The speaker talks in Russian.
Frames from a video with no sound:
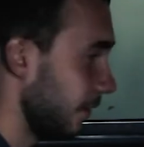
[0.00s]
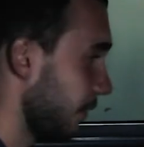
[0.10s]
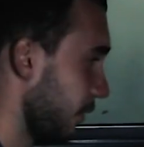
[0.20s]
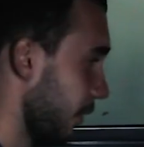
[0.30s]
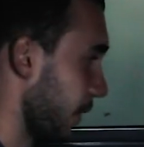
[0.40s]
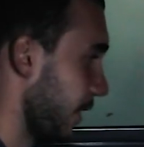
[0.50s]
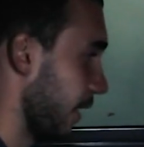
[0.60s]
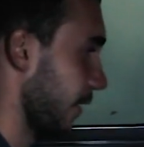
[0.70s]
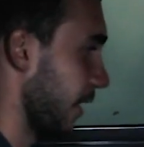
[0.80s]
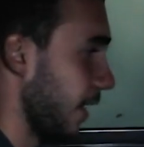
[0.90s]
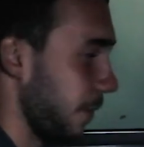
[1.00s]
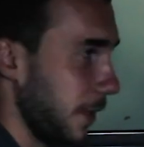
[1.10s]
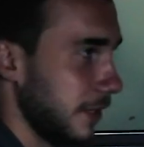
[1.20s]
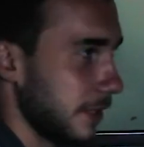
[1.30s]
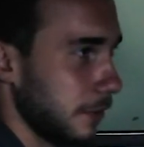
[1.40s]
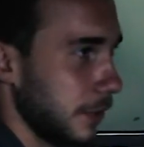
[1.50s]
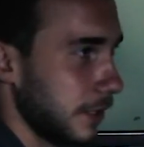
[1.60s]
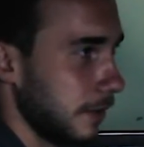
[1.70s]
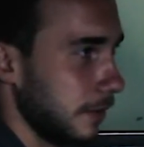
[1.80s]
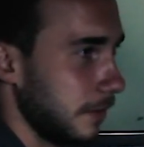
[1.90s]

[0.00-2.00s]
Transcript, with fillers: Все, понятно, она опять не заводится.